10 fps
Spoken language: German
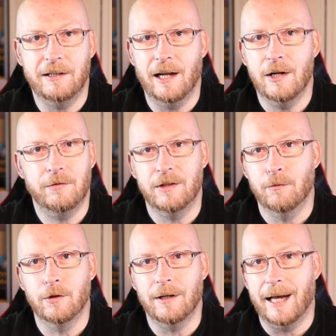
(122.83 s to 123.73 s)
11, die
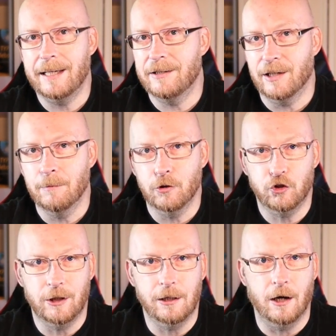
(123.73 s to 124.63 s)
wurden eigentlich immer
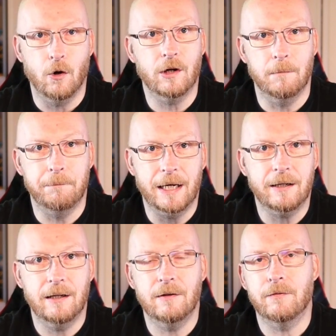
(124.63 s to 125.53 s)
schneller, auch im
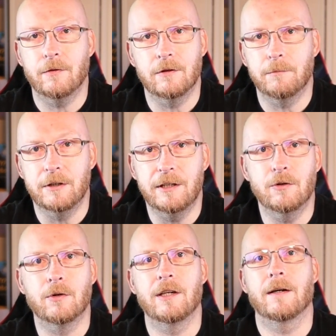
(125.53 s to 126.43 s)
Backend von der
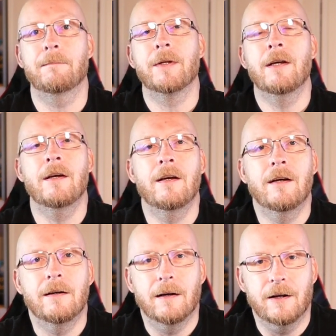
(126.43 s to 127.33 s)
Bedienung her.
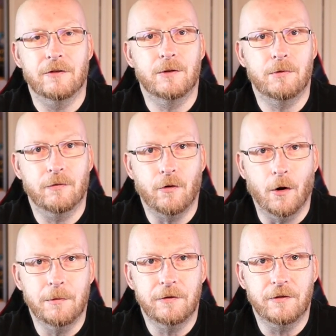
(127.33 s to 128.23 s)
Also die
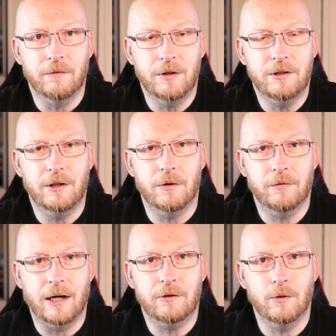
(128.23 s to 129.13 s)
Performance ist ein wichtiger
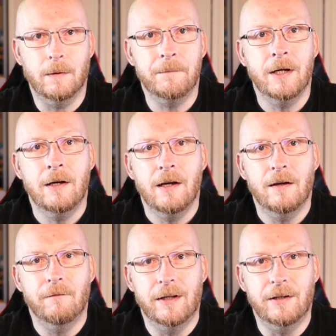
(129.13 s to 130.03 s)
Faktor
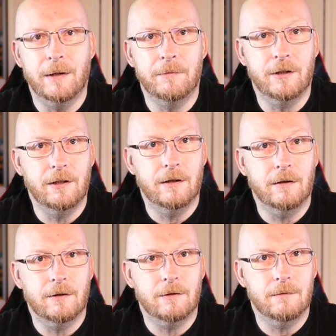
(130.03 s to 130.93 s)
wenn eben die
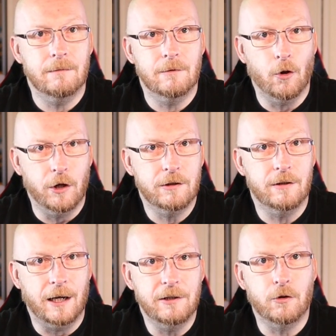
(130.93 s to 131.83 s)
Leute,
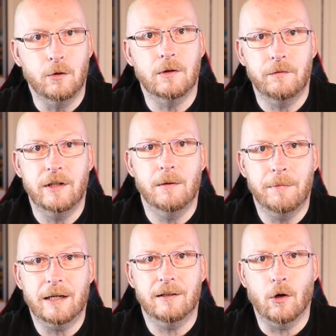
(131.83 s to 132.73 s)
deine Kunden viel im
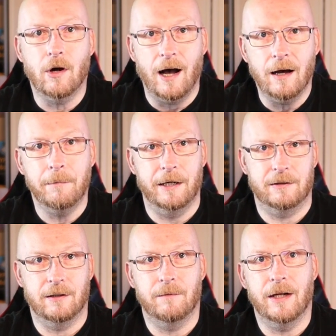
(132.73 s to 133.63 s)
Backend auch
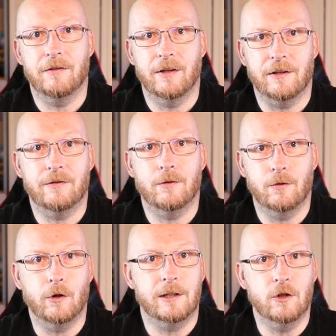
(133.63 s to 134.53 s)
arbeiten, dann werden sie das
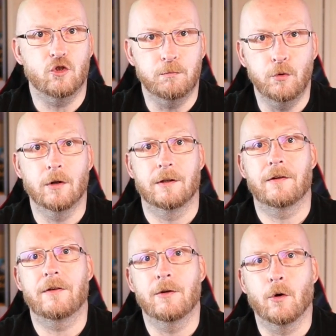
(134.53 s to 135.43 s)
deutlich spüren,
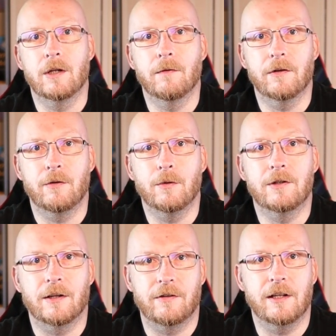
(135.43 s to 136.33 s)
dass die neuen Versionen
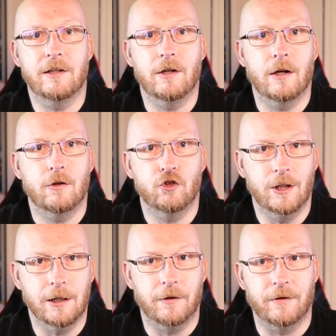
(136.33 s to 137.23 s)
tatsächlich
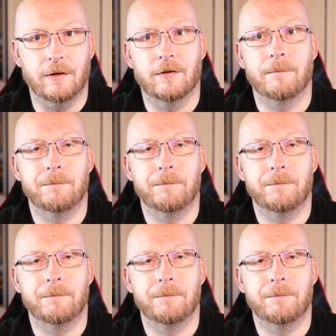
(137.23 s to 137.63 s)
schneller sind.